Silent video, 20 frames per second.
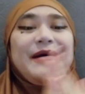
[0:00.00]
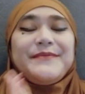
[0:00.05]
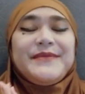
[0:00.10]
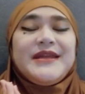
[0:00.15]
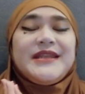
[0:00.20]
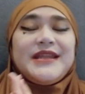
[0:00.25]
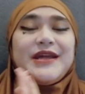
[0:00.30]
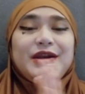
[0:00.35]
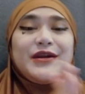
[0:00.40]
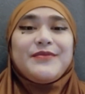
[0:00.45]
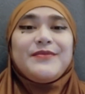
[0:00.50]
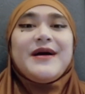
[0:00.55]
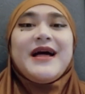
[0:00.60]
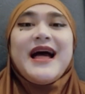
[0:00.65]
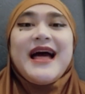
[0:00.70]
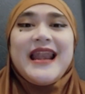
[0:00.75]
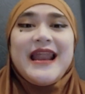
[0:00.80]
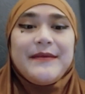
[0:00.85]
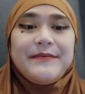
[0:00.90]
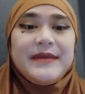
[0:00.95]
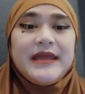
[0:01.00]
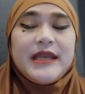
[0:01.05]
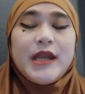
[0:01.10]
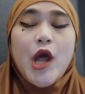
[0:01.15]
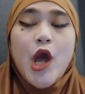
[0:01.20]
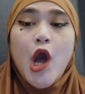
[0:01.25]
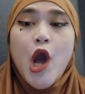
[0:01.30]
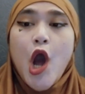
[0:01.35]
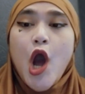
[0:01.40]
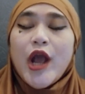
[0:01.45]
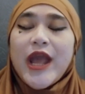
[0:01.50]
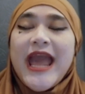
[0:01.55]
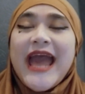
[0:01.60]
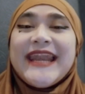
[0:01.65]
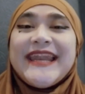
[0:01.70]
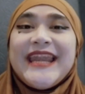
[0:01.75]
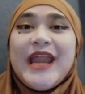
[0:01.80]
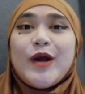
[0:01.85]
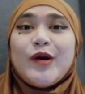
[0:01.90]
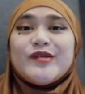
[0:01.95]
Amin ya robbal alamin. Oke,
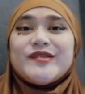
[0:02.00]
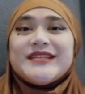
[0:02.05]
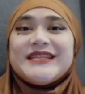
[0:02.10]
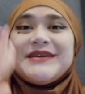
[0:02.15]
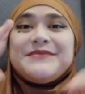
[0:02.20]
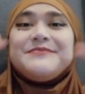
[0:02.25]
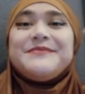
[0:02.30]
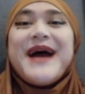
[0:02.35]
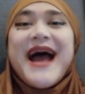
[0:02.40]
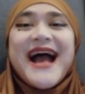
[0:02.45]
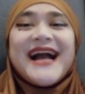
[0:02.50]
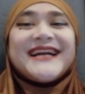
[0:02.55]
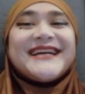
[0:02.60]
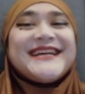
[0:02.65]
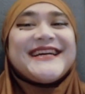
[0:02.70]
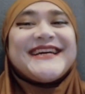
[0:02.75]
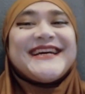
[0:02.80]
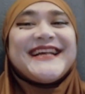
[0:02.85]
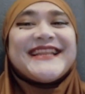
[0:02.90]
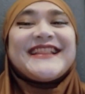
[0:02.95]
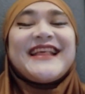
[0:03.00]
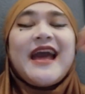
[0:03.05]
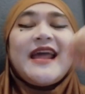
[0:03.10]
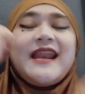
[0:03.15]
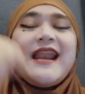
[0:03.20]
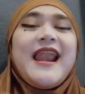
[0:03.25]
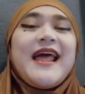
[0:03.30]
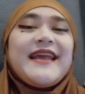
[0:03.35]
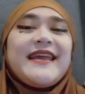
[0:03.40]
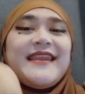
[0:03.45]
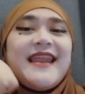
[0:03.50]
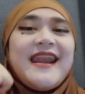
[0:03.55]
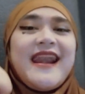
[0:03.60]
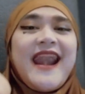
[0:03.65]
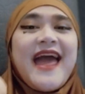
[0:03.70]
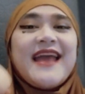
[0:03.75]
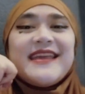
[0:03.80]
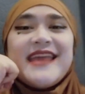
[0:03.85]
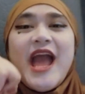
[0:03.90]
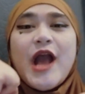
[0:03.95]
hari ini aku senang banget karena lagi dan
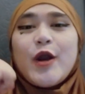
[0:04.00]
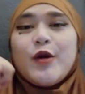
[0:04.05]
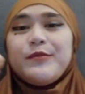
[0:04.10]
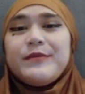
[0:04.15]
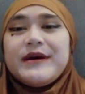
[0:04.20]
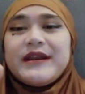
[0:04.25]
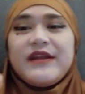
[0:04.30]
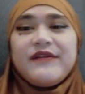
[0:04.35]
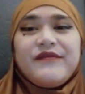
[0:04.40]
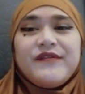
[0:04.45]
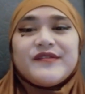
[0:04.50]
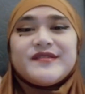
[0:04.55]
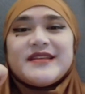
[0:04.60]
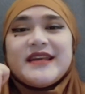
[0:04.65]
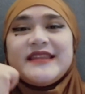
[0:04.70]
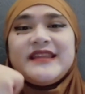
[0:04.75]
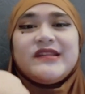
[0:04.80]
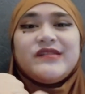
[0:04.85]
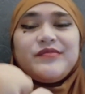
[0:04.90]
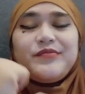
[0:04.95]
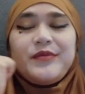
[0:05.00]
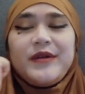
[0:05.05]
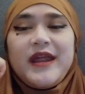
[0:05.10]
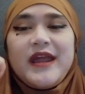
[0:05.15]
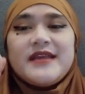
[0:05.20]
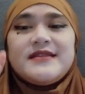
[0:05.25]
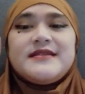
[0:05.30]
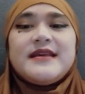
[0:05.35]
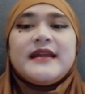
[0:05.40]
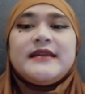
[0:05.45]
lagi aku mereview setting spray.